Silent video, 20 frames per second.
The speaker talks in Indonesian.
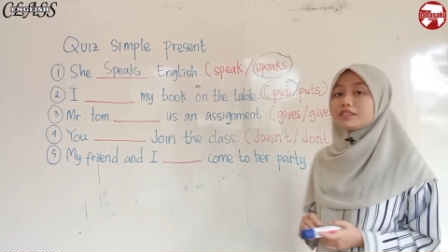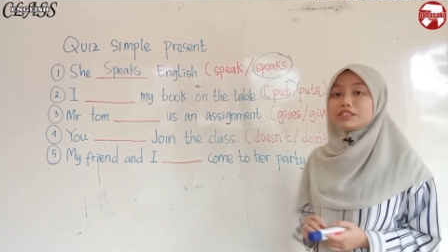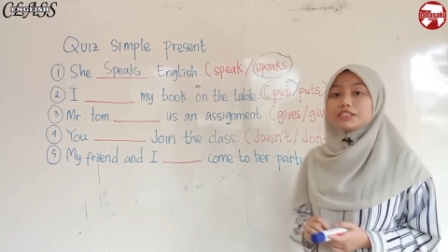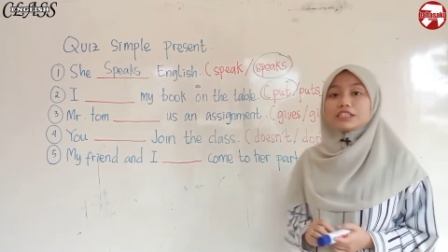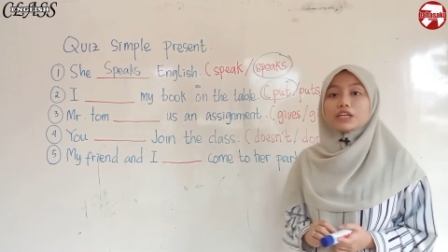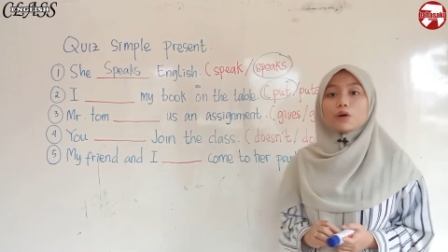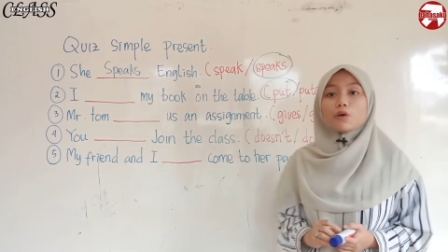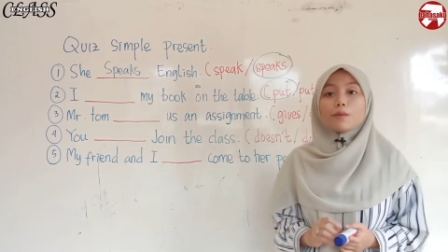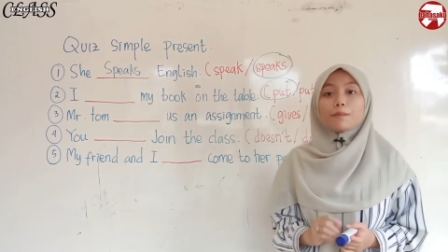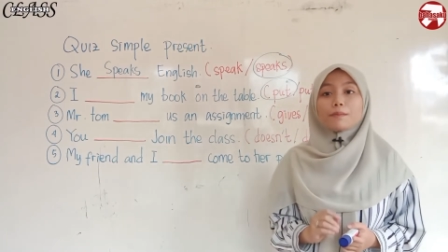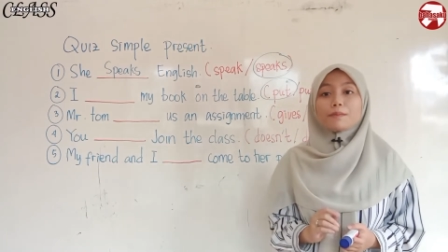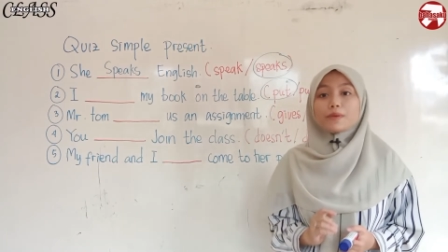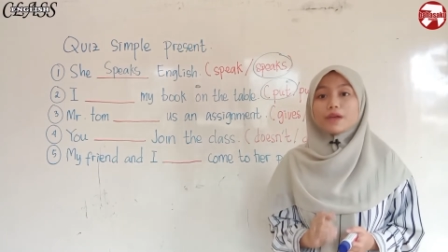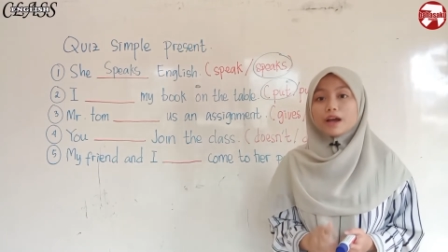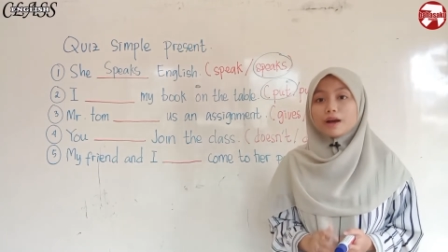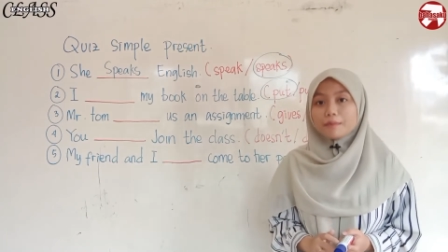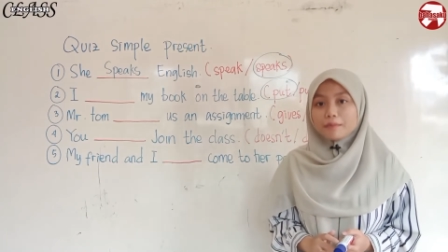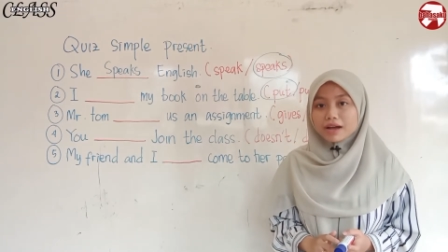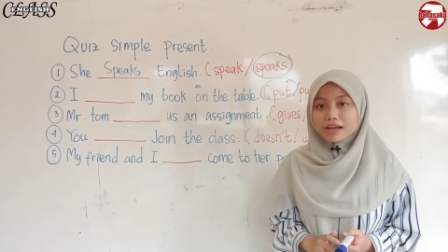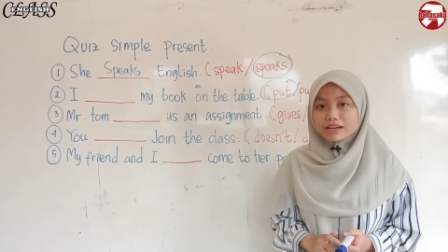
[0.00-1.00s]
menjawab
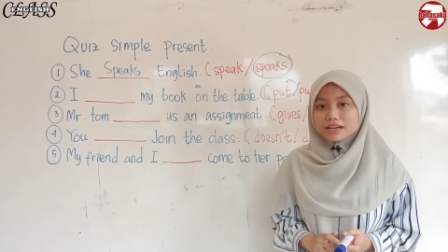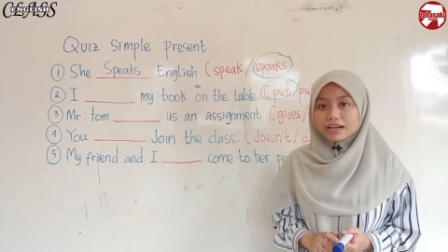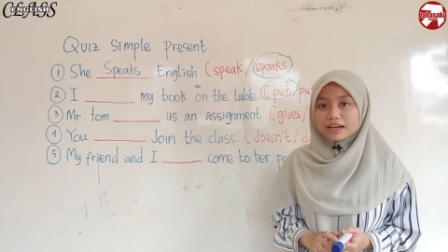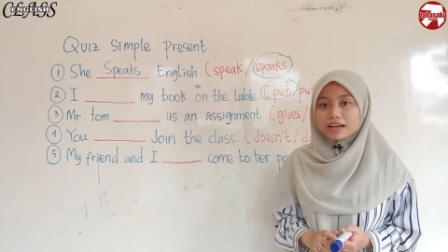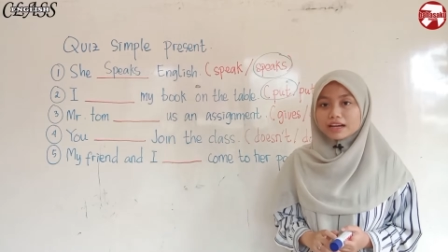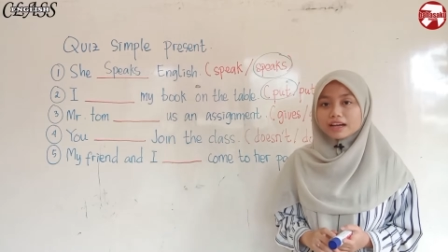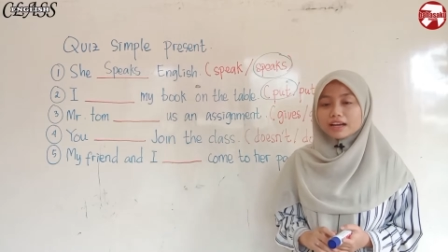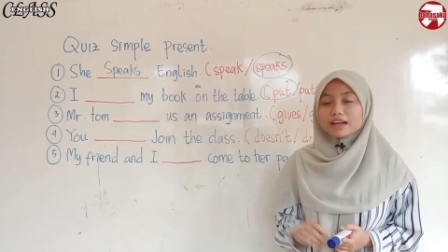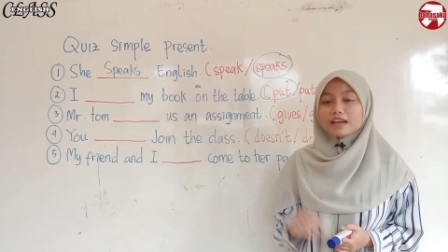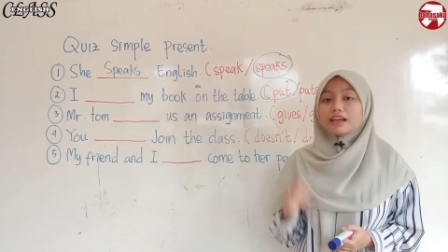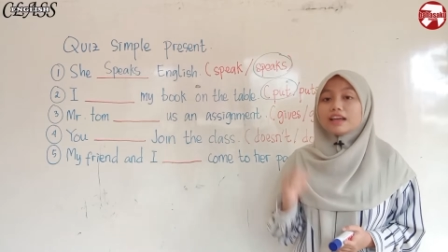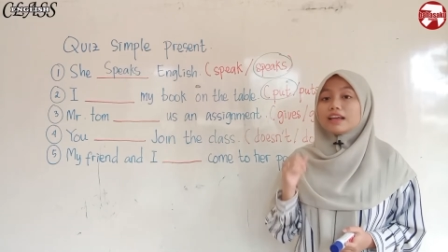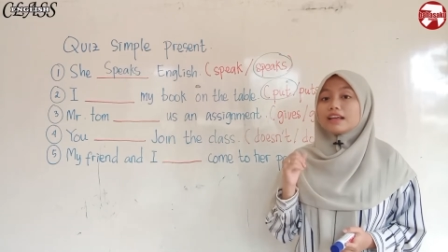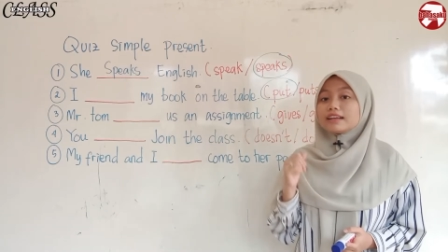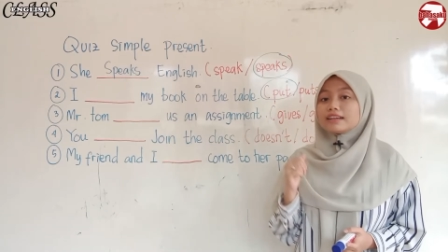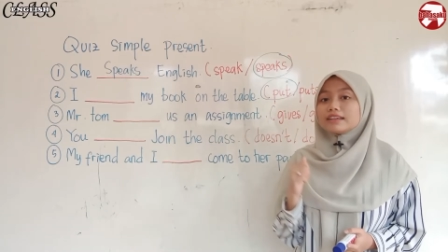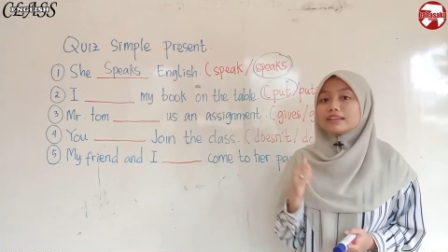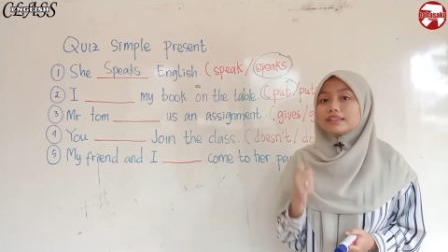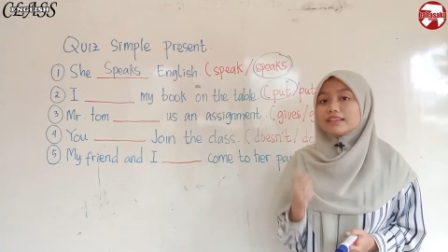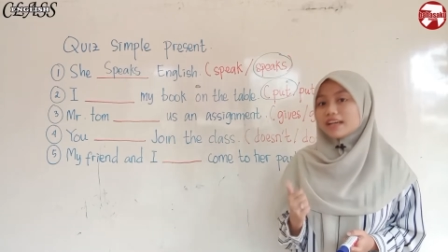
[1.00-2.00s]
yang mana?
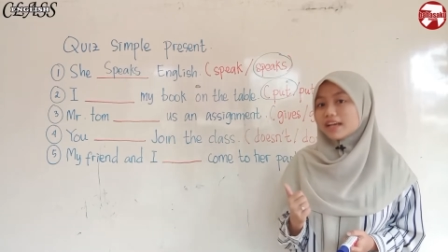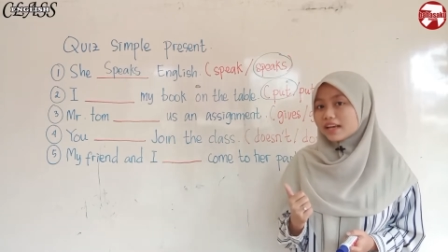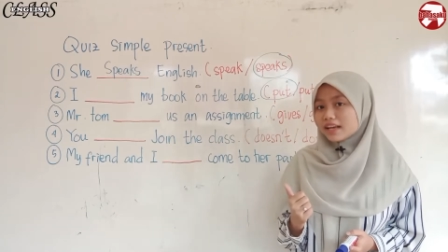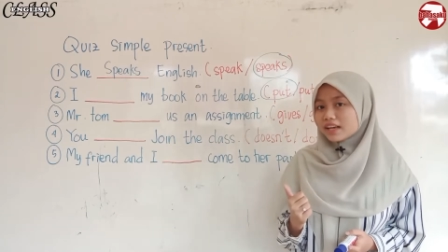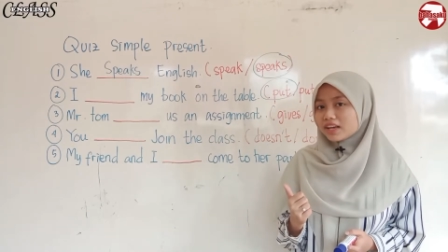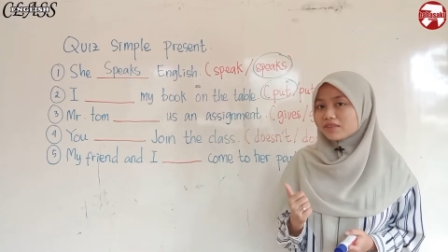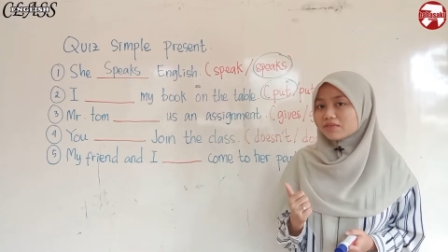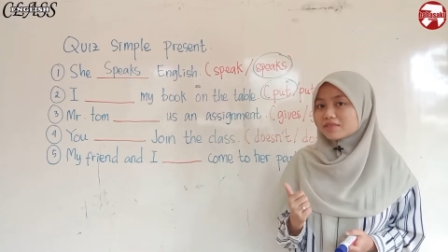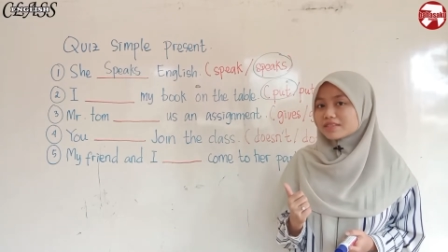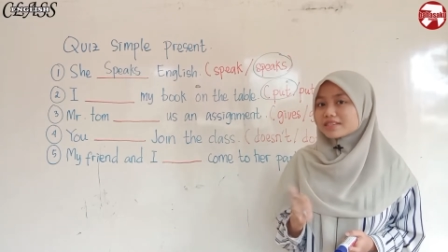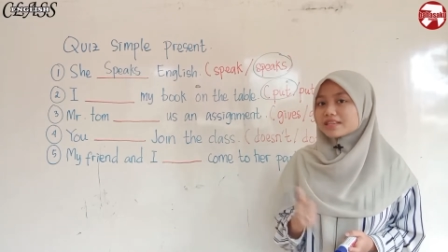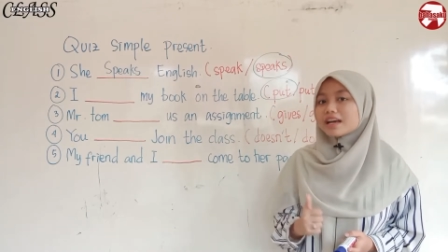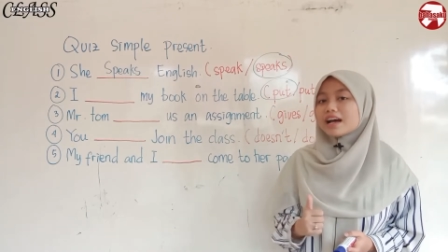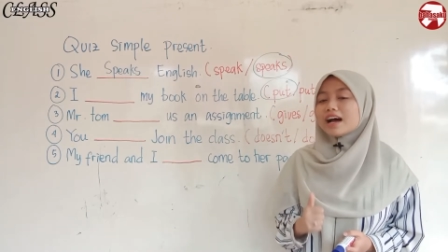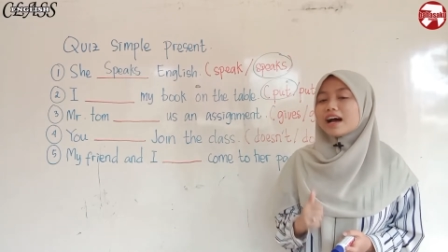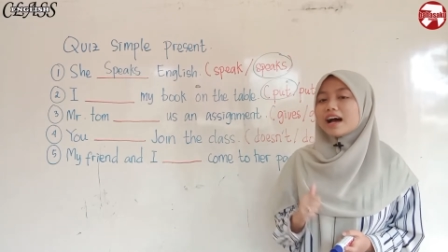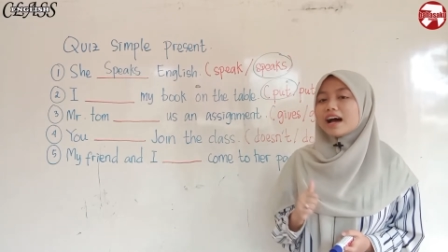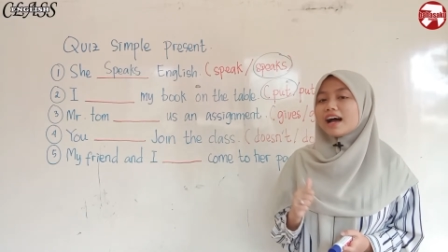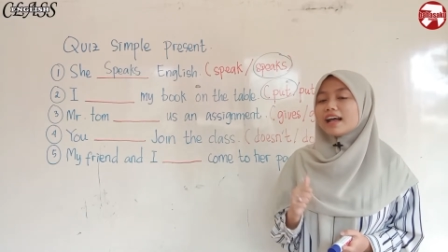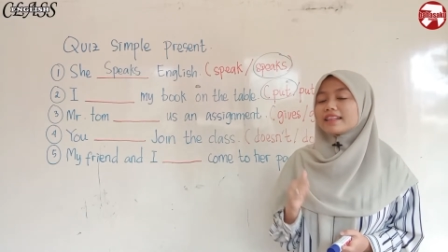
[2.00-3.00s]
Gives
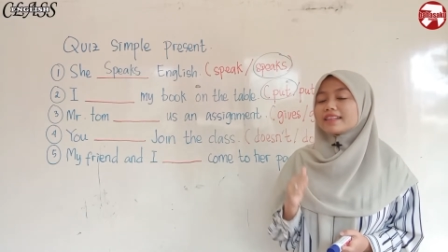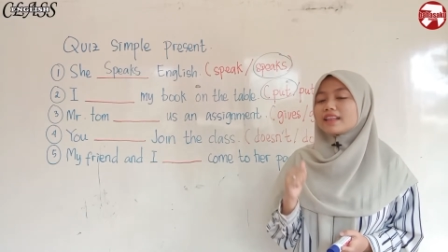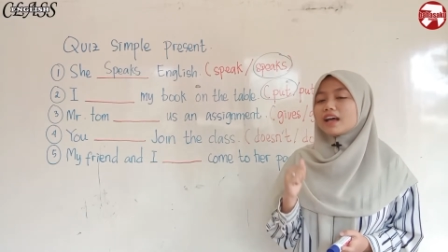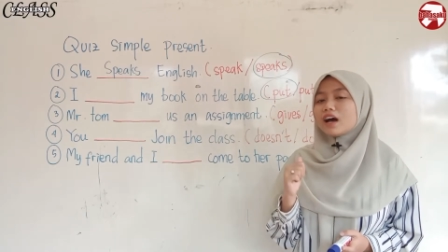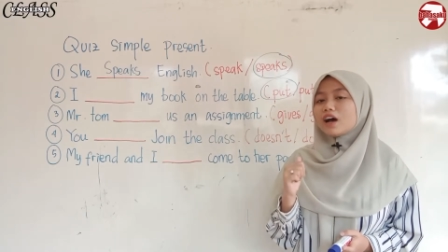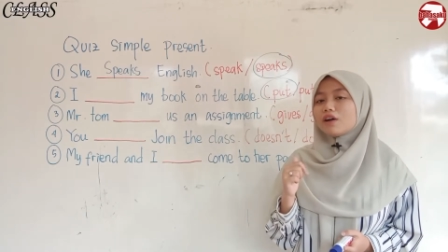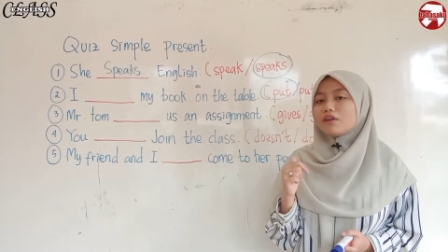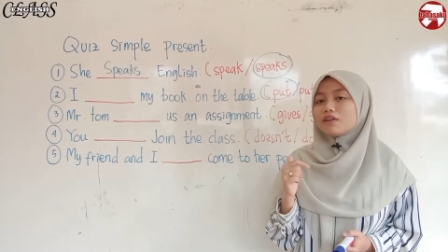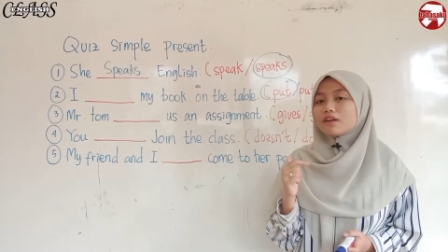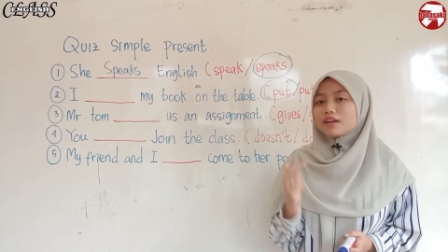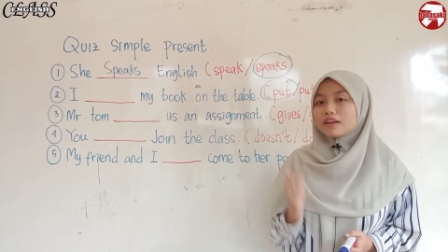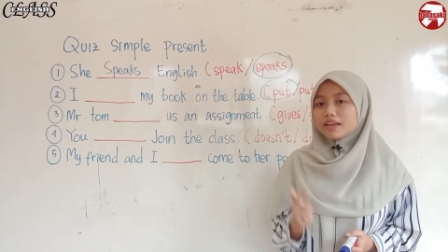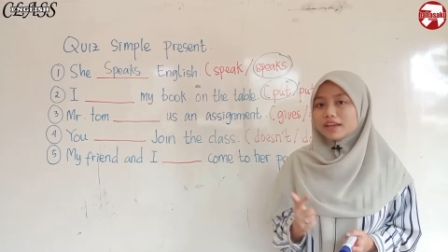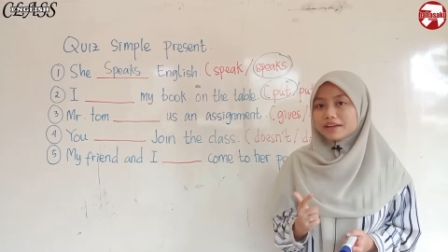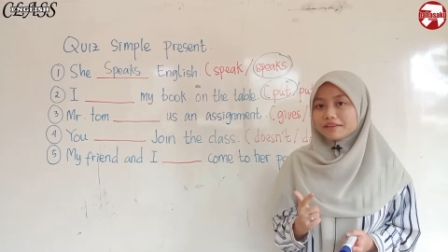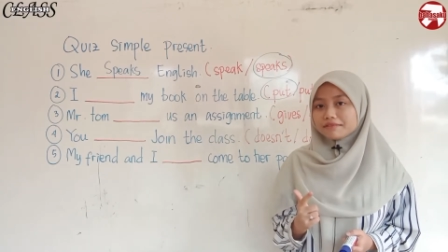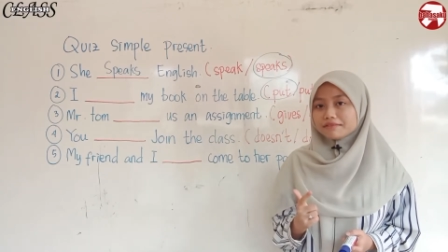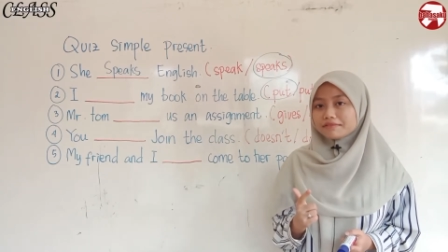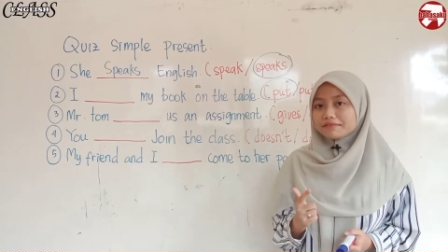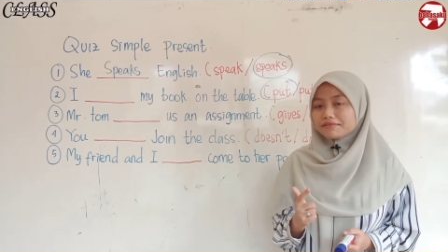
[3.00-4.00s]
atau
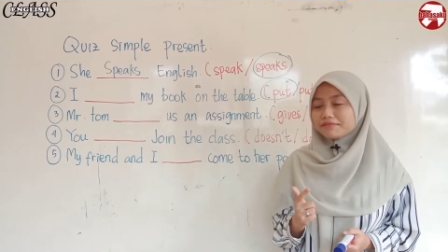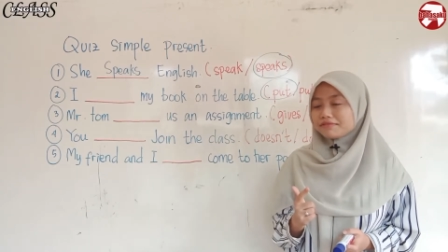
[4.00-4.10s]
give?